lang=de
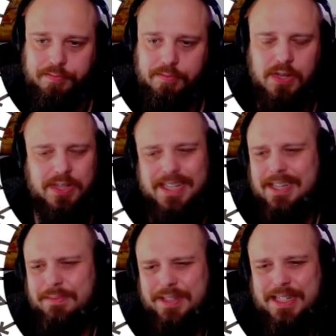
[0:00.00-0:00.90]
Okay, ich
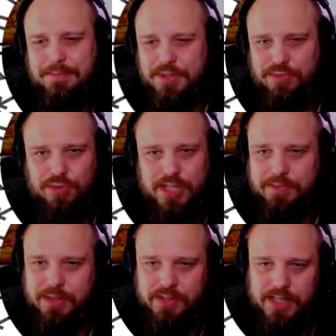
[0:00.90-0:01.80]
habe ich hab das Gefühl,
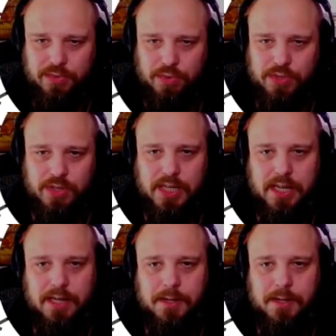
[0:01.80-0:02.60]
das wird unser Todesurteil.